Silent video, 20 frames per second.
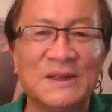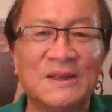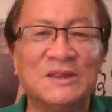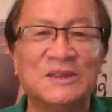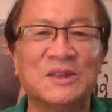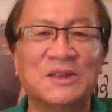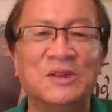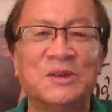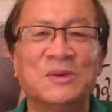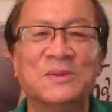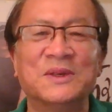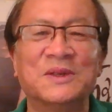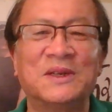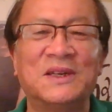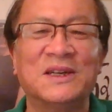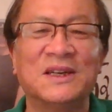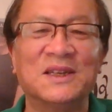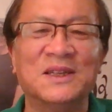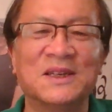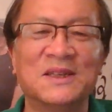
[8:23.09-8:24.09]
就有没有
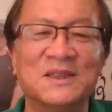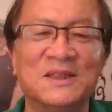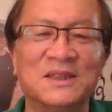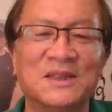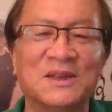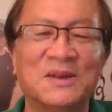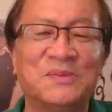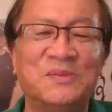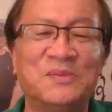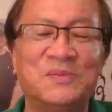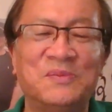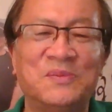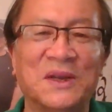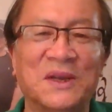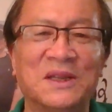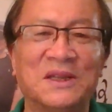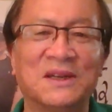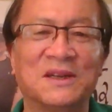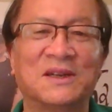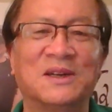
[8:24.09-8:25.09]
可能是在
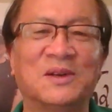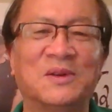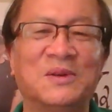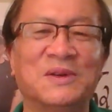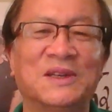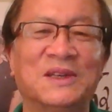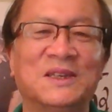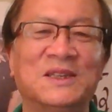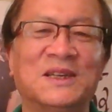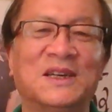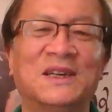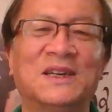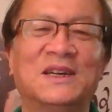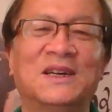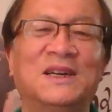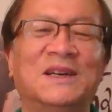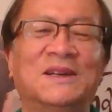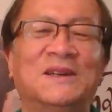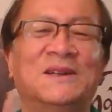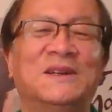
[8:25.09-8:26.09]
北戴河会议上
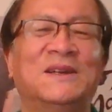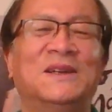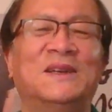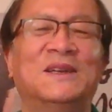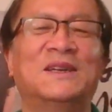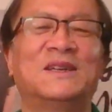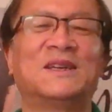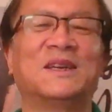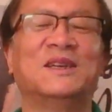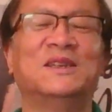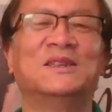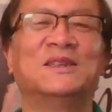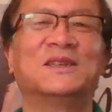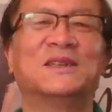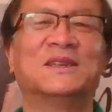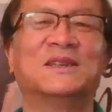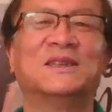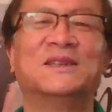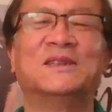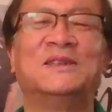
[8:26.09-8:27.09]
给这
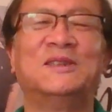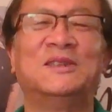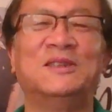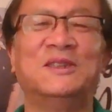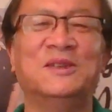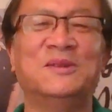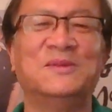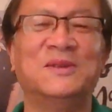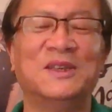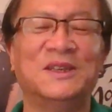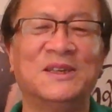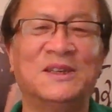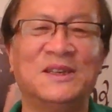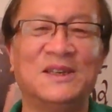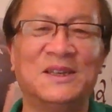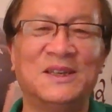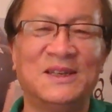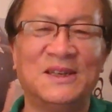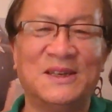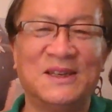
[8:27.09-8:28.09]
个习近
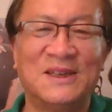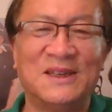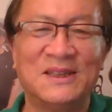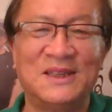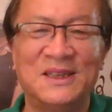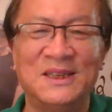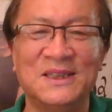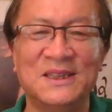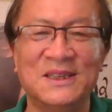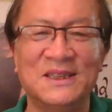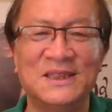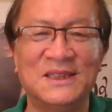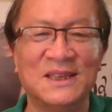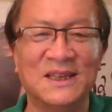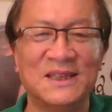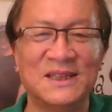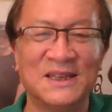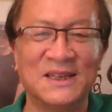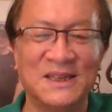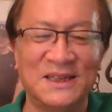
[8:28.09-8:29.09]
平提意
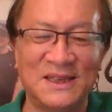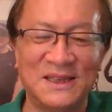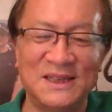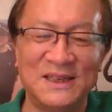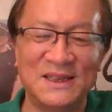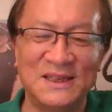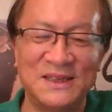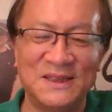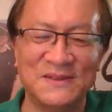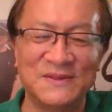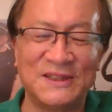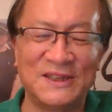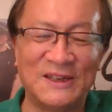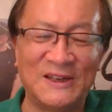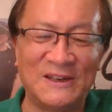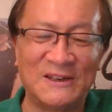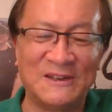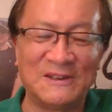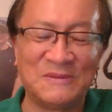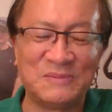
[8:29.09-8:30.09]
见呢？是不是啊？